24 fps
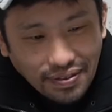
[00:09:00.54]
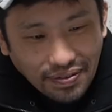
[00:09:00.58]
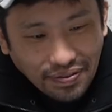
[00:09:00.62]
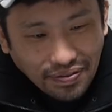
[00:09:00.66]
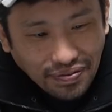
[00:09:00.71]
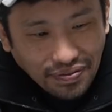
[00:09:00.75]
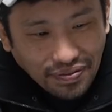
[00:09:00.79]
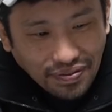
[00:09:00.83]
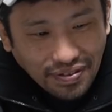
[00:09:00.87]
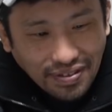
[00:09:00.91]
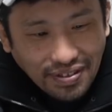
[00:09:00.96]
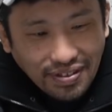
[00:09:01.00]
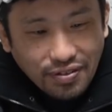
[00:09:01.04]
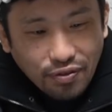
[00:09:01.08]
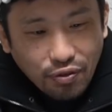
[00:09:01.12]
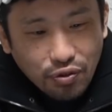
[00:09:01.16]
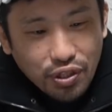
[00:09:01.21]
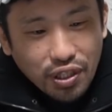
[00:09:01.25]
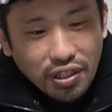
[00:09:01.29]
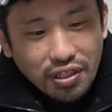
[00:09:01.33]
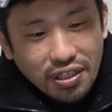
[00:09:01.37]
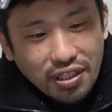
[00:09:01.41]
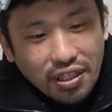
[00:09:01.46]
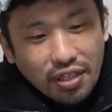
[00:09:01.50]
ちゃうぞと
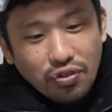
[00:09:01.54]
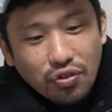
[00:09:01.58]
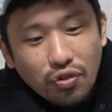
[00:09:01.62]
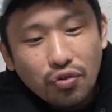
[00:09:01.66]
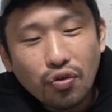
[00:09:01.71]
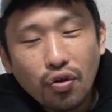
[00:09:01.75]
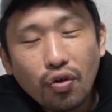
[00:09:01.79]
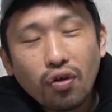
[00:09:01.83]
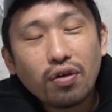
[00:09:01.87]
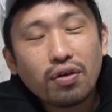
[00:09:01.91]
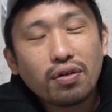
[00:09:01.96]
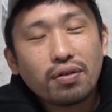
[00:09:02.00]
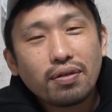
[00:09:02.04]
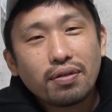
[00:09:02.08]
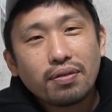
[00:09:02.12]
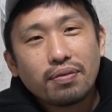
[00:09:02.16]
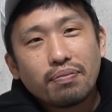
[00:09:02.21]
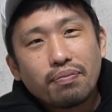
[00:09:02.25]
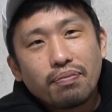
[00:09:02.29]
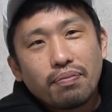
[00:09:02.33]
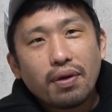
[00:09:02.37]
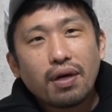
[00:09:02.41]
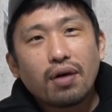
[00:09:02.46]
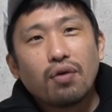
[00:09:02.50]
おじゃんにしちゃうぞと
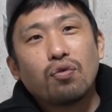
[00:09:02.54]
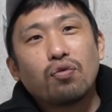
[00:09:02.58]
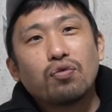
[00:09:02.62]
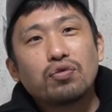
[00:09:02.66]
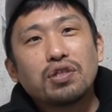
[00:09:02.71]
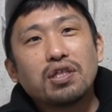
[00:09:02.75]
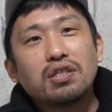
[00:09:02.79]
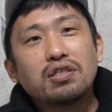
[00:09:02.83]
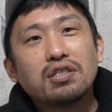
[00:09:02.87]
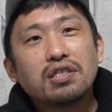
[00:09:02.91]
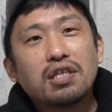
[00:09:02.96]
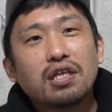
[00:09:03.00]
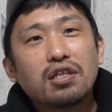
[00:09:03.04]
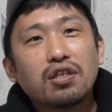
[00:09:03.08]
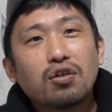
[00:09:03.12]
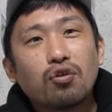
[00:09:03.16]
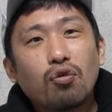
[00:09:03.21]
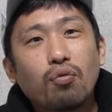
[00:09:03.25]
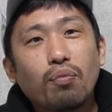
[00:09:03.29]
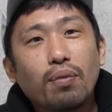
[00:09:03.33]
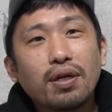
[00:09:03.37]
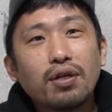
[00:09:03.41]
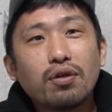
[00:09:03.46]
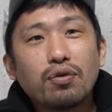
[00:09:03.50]
まあおじゃんにされて
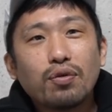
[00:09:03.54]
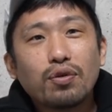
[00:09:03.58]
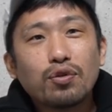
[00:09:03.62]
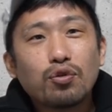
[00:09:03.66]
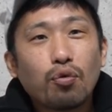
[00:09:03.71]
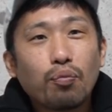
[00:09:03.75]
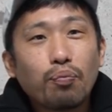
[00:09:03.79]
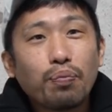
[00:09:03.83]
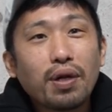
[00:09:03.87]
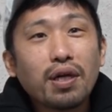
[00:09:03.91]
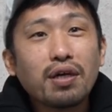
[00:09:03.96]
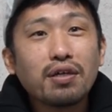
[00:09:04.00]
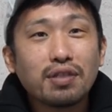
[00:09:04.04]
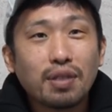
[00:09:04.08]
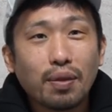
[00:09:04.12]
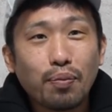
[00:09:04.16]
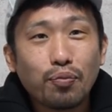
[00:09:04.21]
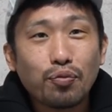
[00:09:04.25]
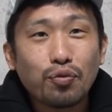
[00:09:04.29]
困るのはトップランクだ